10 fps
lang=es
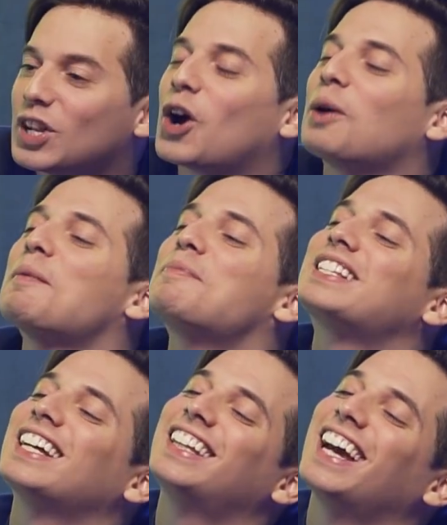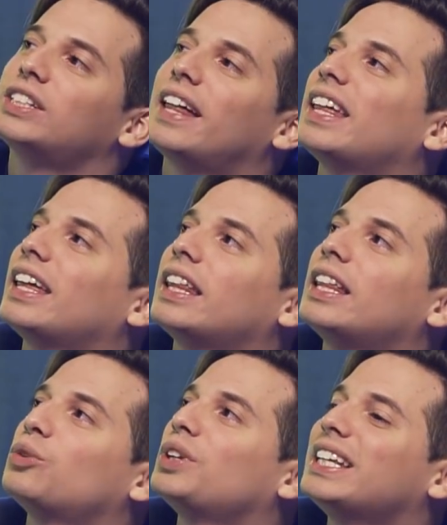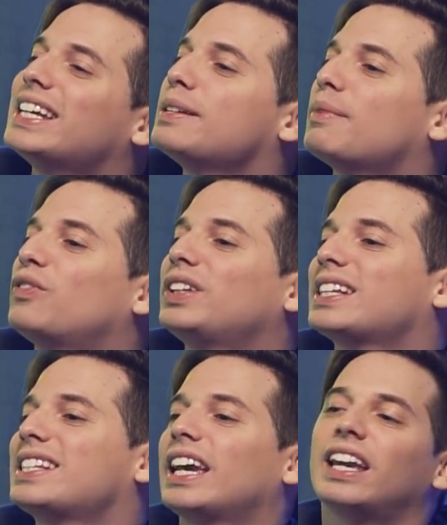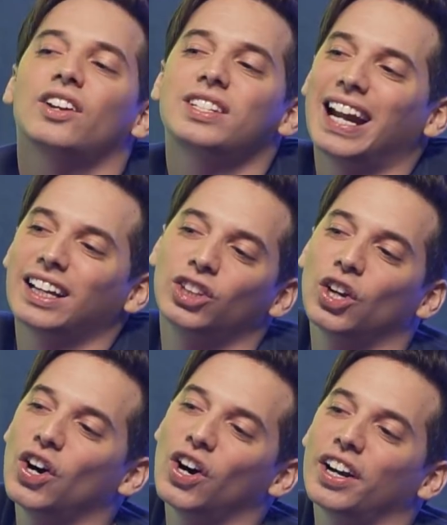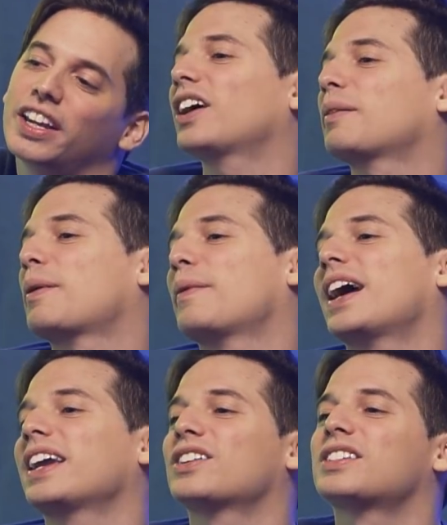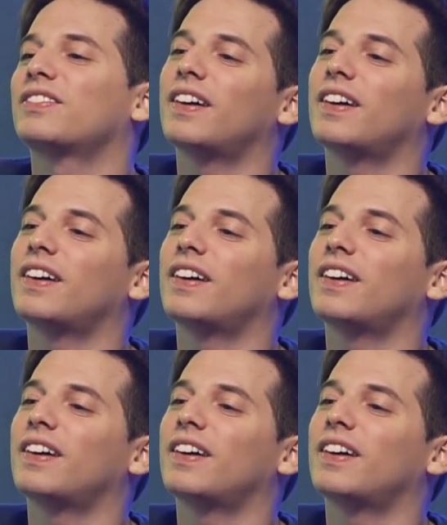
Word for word: No, ¿cómo empezaste? O sea, desde tu niñez siempre fuiste así que quiero ser actor, quiero que me vean, quiero ser